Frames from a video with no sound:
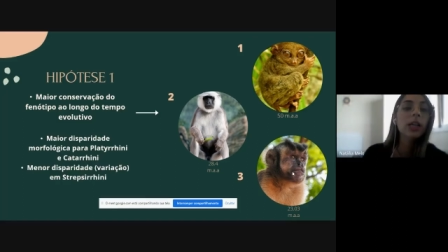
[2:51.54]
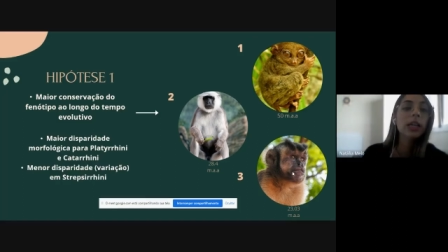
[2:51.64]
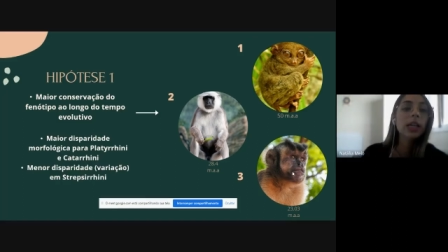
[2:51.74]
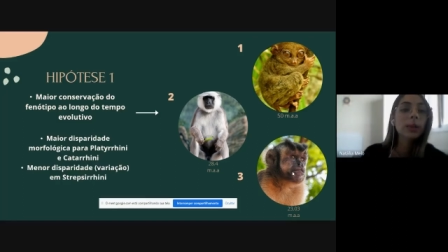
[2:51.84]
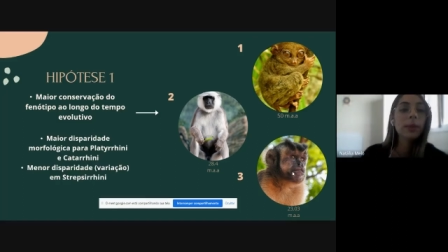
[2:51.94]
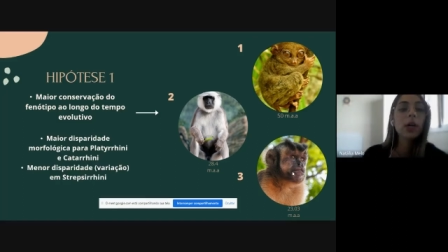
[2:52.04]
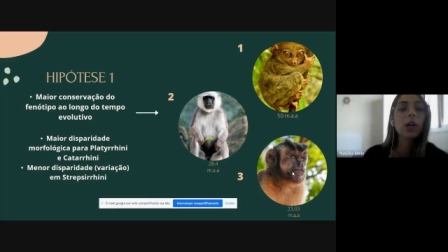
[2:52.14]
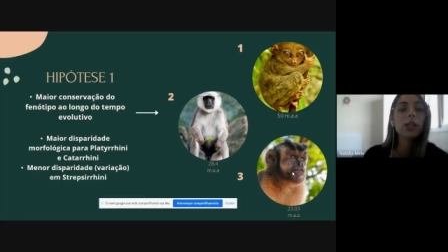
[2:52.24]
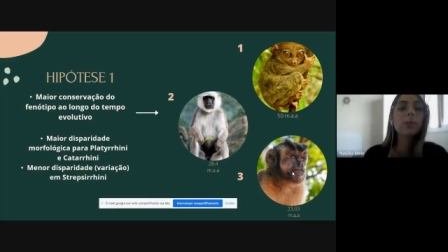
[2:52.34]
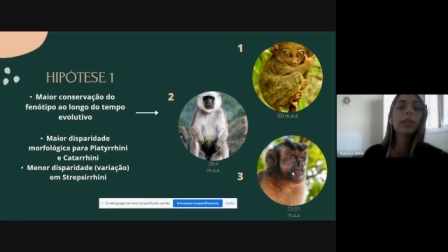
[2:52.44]
E
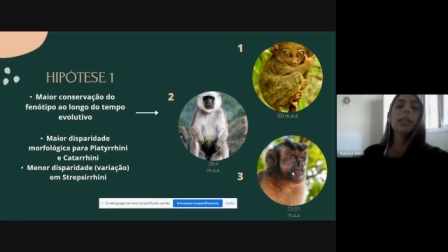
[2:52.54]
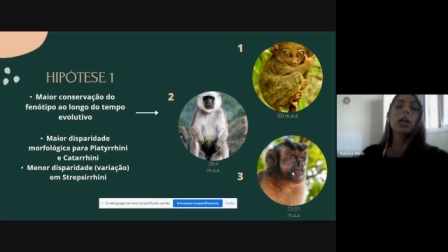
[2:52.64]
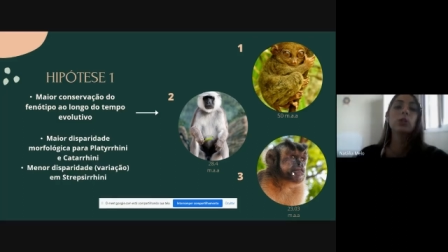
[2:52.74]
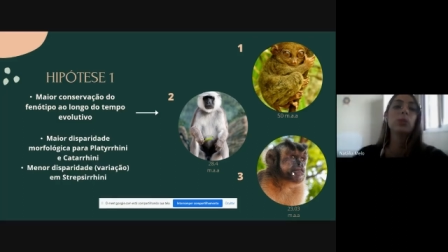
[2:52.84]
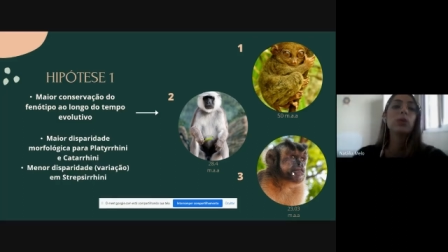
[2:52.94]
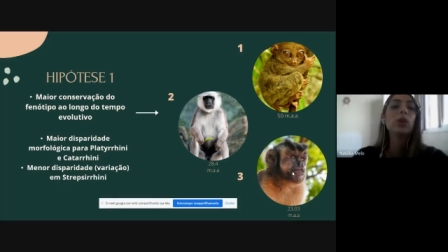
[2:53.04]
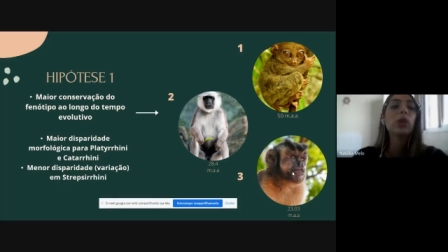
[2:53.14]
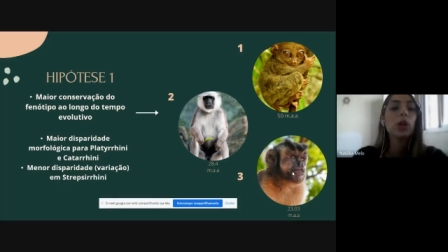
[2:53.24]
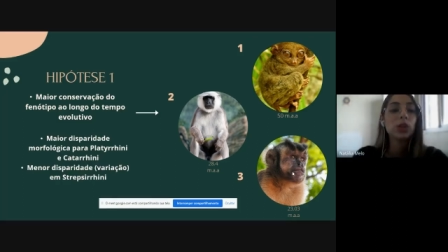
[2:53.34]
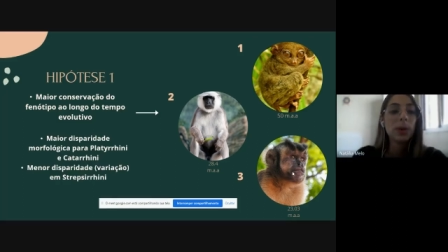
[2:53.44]
maior disparidade
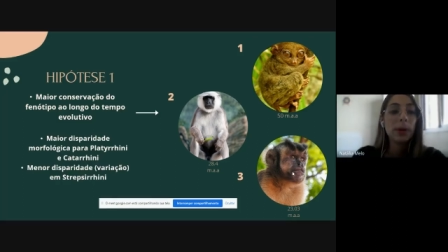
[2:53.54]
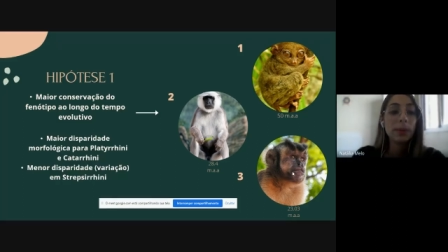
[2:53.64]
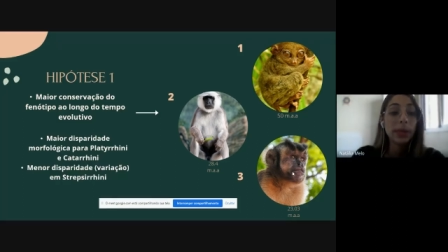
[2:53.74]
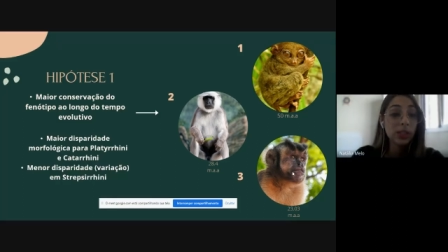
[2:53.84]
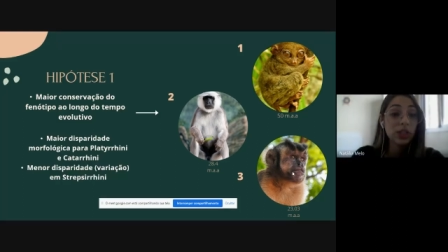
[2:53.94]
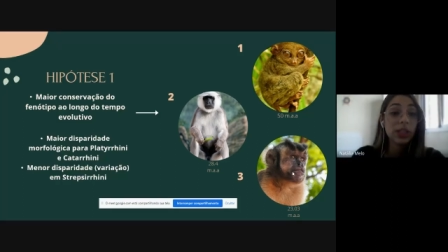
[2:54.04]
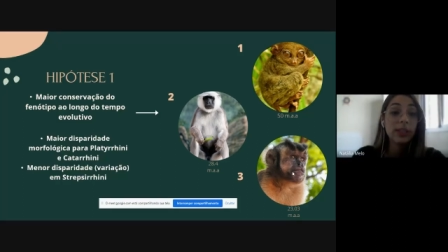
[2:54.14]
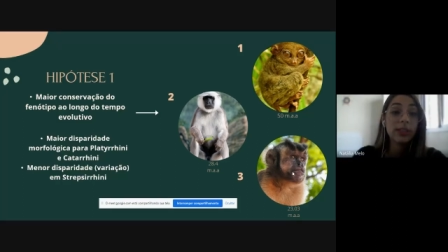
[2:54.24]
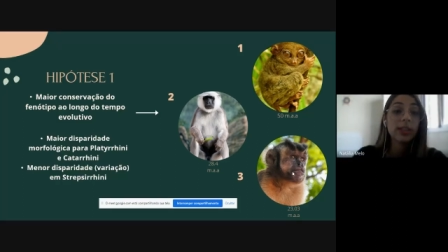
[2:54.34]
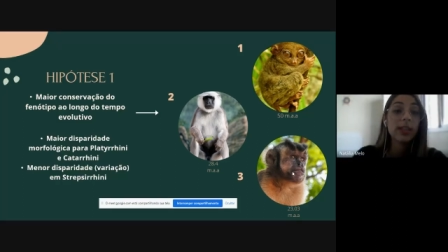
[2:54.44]
morfológica para
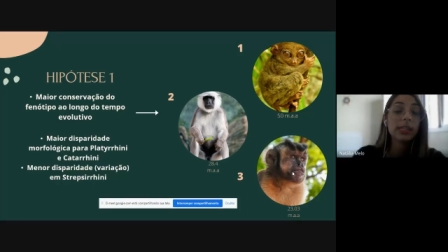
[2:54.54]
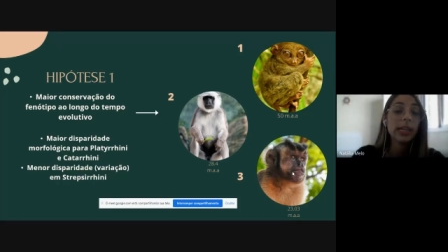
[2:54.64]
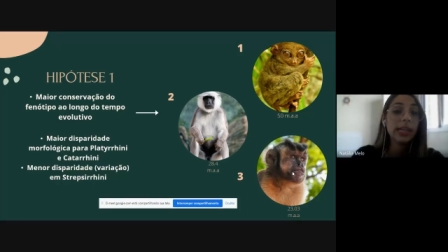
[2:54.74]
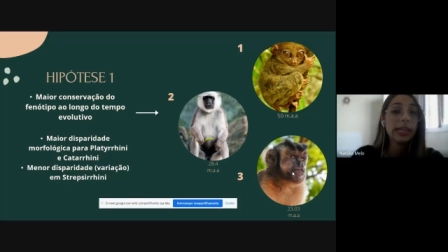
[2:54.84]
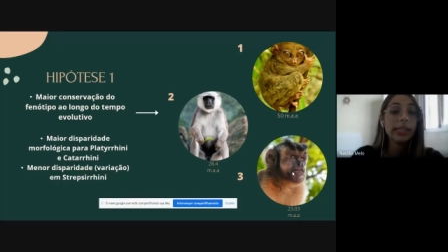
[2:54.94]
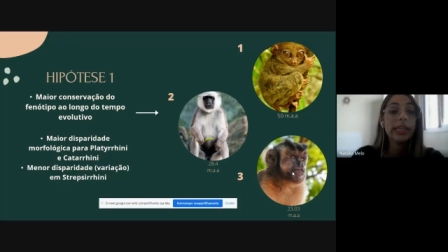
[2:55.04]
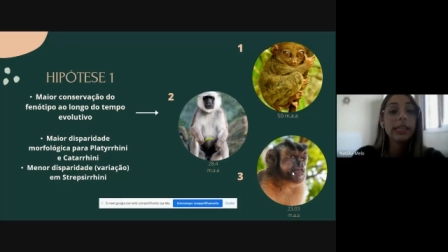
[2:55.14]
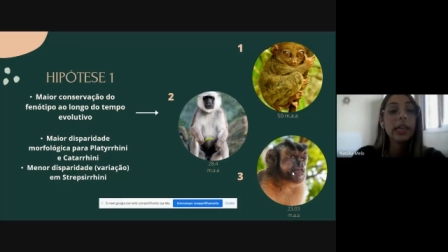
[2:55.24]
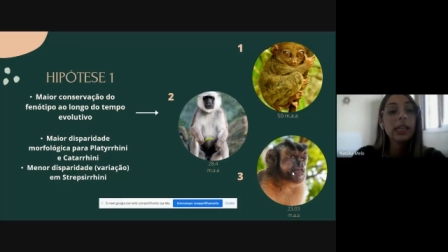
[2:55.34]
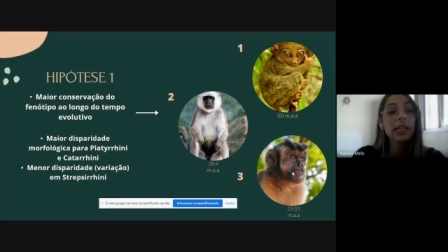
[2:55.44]
Platirrine e Catarrine
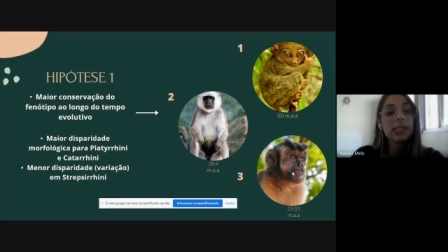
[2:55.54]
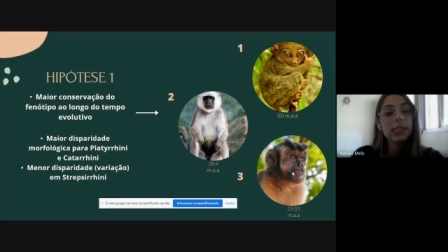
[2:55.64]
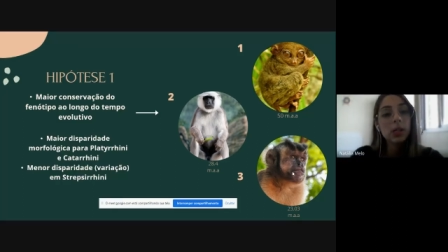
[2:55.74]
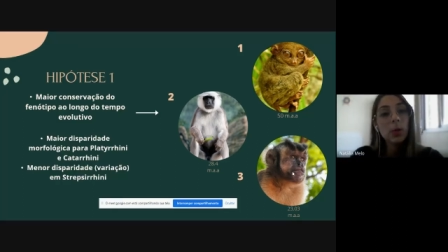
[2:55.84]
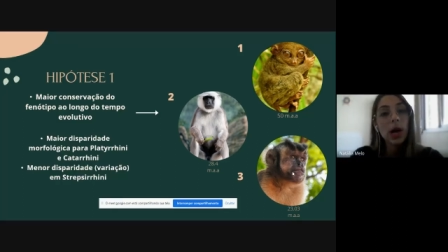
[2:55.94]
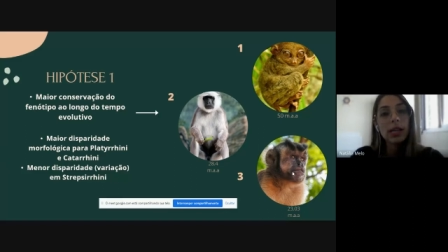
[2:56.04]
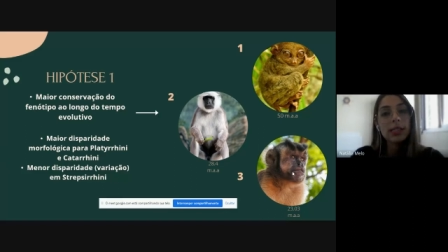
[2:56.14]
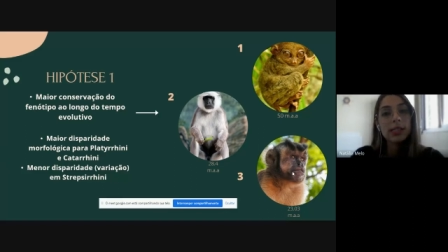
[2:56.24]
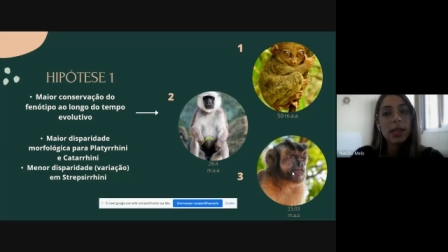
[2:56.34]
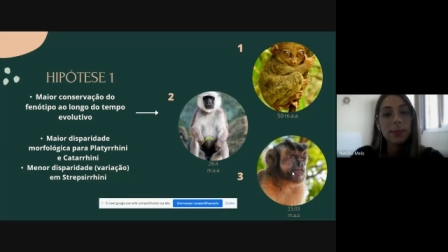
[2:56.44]
em relação a
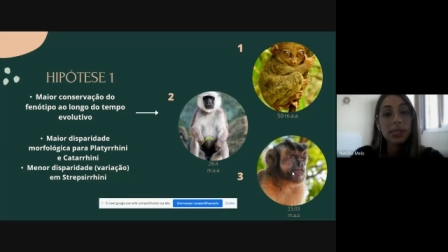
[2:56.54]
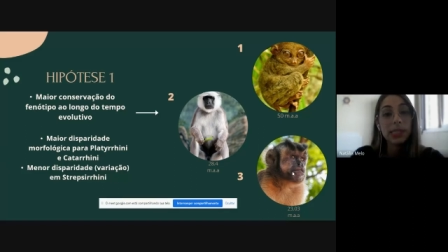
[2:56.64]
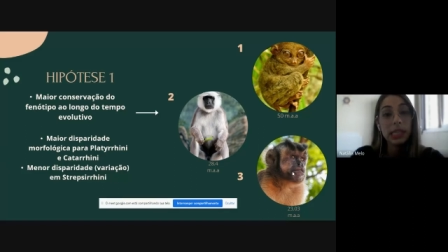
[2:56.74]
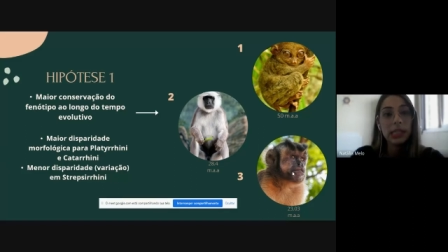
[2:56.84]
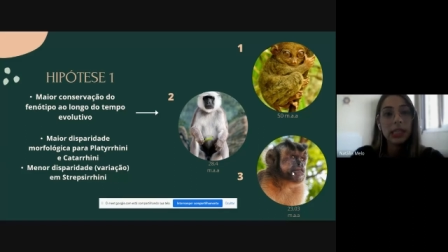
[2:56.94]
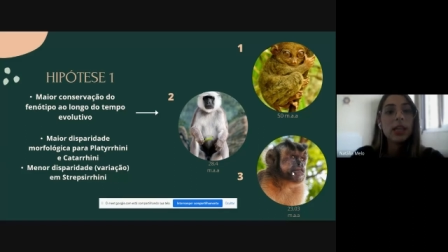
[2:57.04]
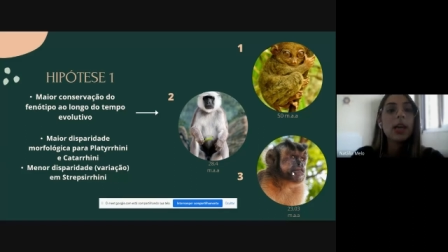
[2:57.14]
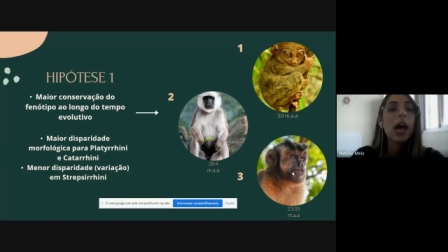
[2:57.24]
Strepsirrhine.